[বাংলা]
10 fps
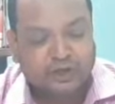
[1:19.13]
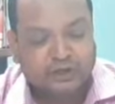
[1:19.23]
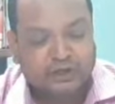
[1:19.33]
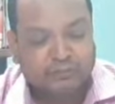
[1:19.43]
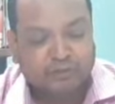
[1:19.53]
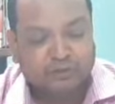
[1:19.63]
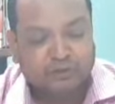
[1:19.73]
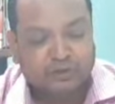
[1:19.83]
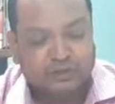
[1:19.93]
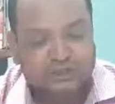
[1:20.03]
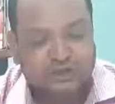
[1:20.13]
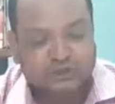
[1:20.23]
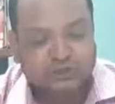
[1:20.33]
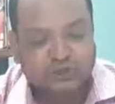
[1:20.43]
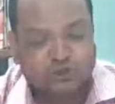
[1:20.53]
নিজের পর নিজে
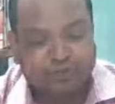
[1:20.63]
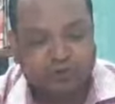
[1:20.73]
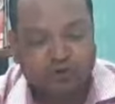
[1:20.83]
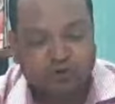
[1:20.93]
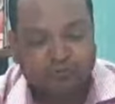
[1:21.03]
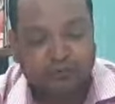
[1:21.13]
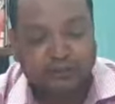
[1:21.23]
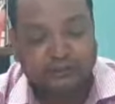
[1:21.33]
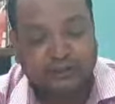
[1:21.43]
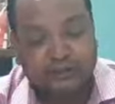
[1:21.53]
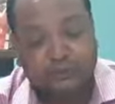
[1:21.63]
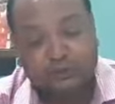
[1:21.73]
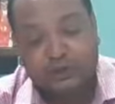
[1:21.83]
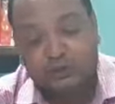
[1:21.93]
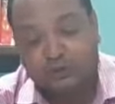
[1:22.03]
শেখো ইসপের গল্প ইত্যাদি
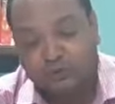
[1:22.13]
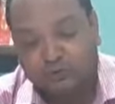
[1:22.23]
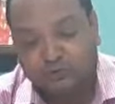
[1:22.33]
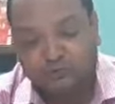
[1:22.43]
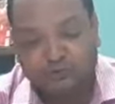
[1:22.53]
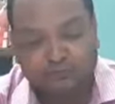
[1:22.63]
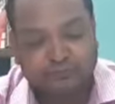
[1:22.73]
উল্লেখযোগ্য গ্রন্থ